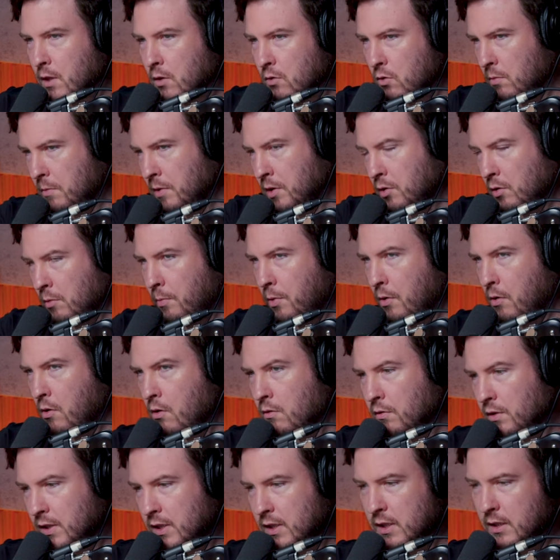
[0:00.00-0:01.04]
Comentei um pouco
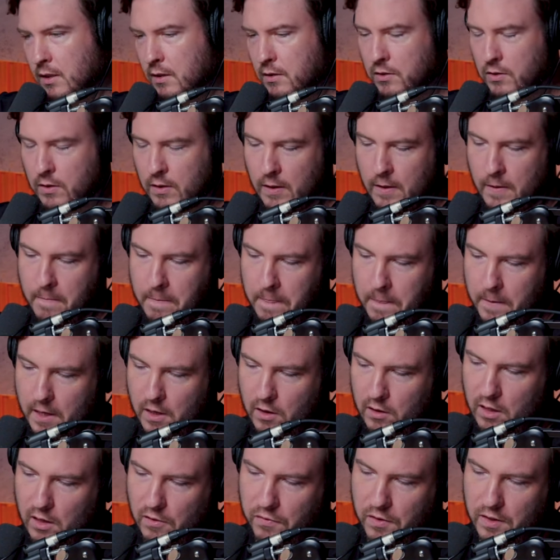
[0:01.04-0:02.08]
com você antes. Eu
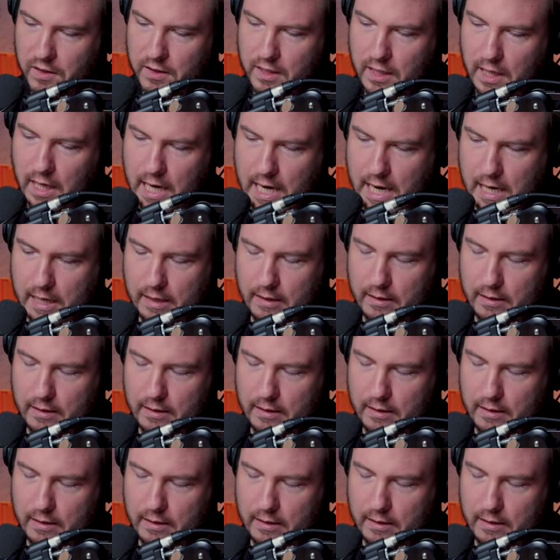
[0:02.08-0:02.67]
estava falando assim, cara,